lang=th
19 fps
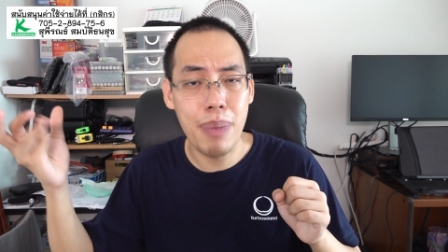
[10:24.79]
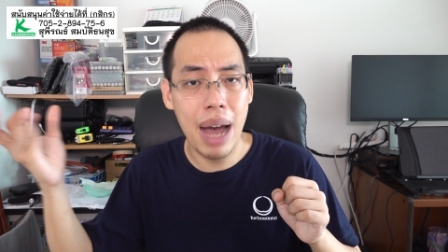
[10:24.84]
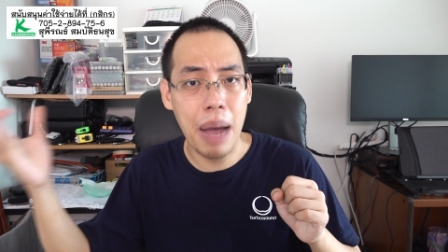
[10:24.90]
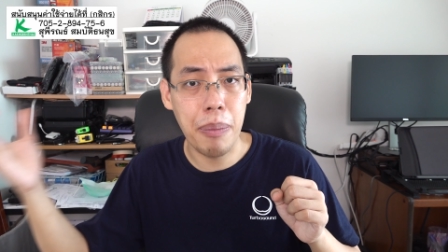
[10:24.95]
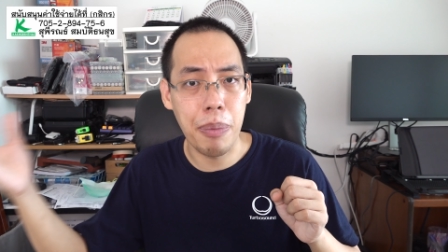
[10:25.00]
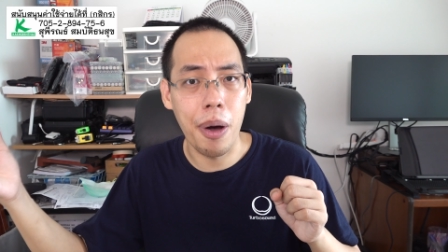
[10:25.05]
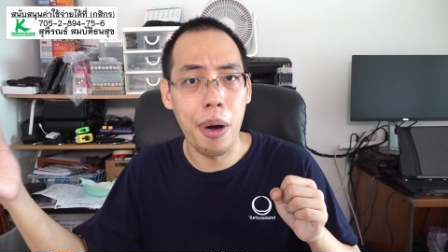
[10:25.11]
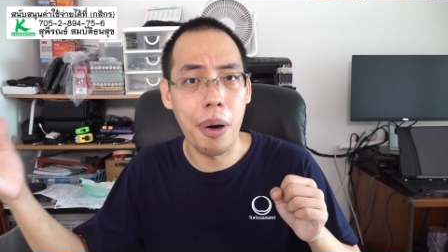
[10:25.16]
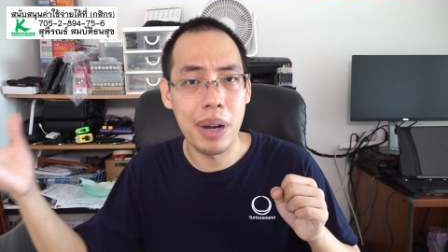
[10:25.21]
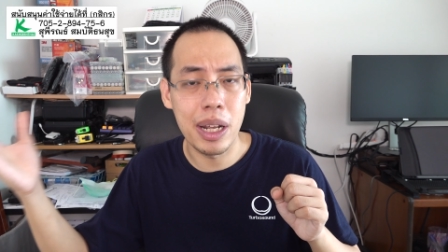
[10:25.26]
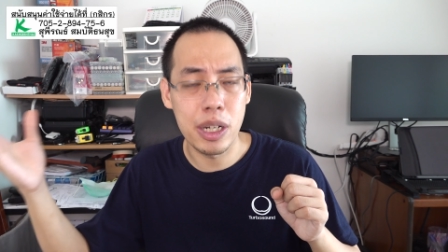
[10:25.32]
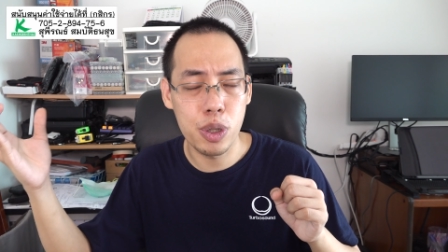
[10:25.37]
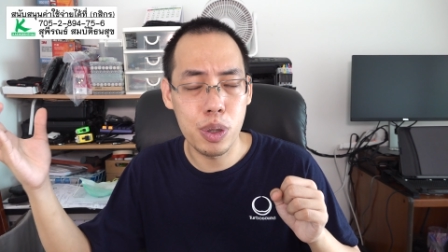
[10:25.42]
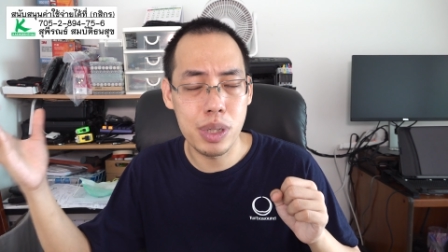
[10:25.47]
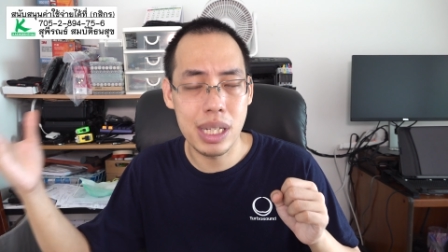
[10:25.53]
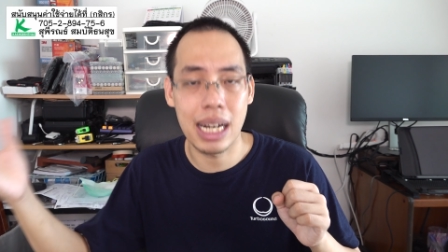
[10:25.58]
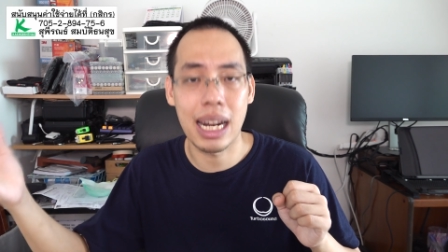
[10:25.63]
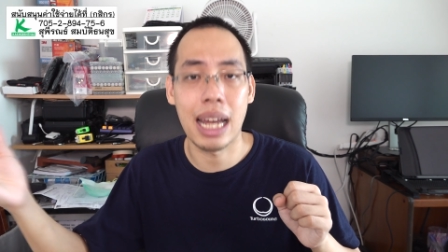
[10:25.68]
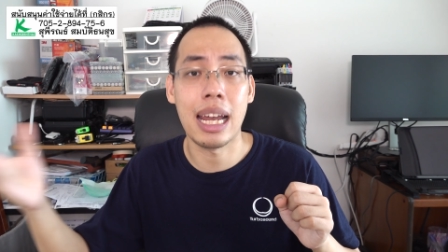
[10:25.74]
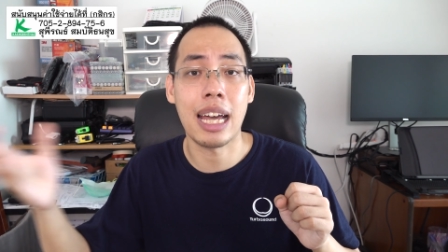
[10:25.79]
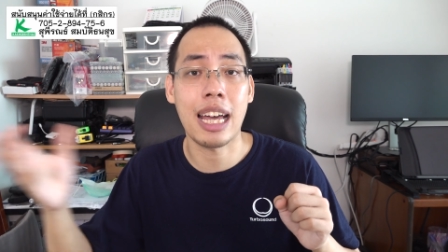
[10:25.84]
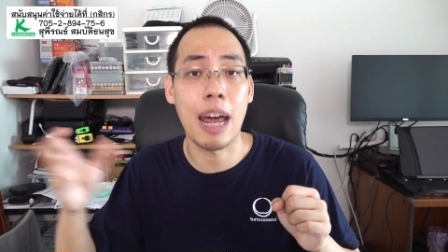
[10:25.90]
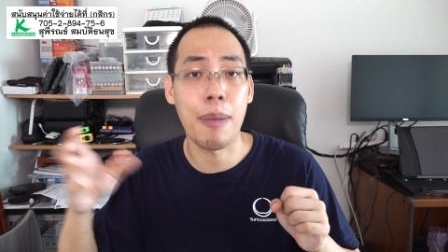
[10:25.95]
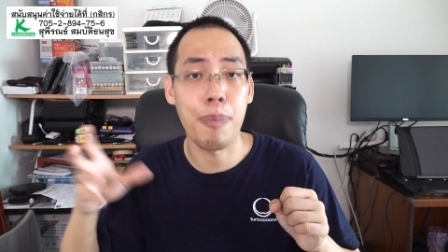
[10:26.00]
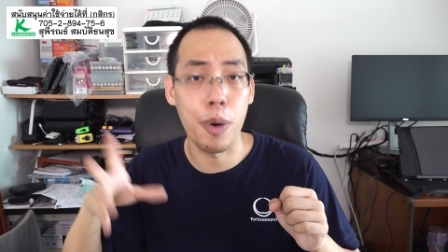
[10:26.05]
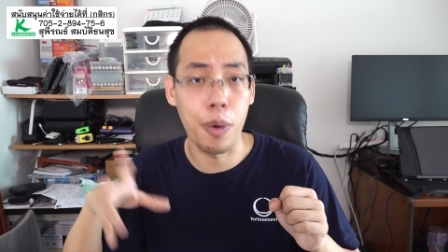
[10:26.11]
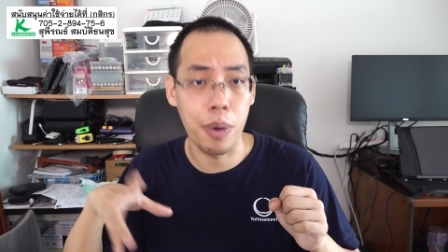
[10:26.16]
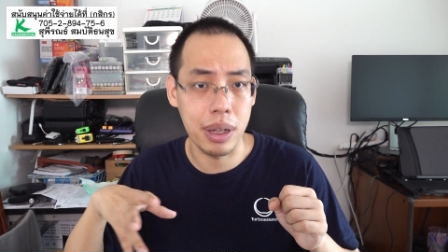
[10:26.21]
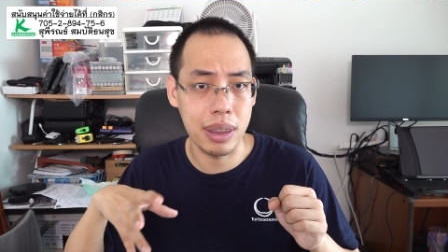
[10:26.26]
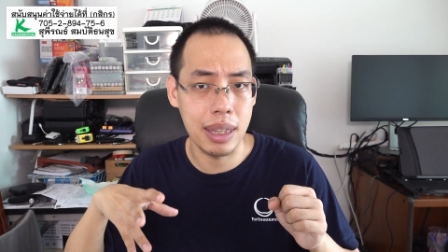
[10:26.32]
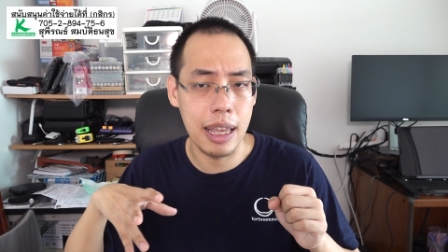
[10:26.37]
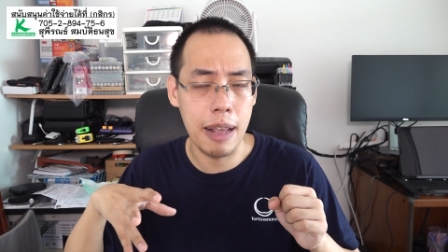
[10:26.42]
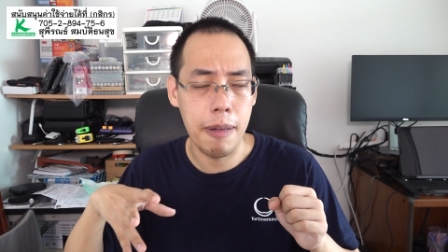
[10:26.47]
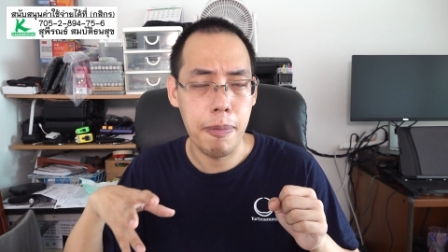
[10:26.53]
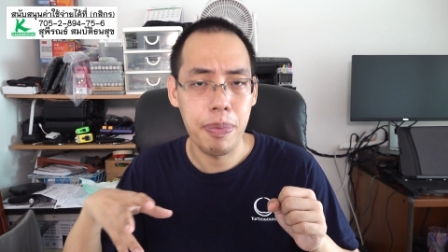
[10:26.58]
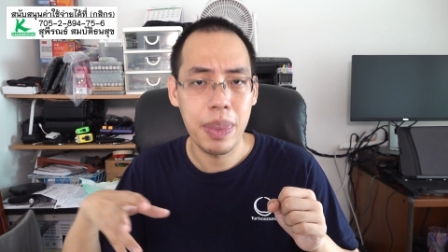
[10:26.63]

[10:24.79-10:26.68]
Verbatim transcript: มากพอในช่วงสถานการณ์ปกติ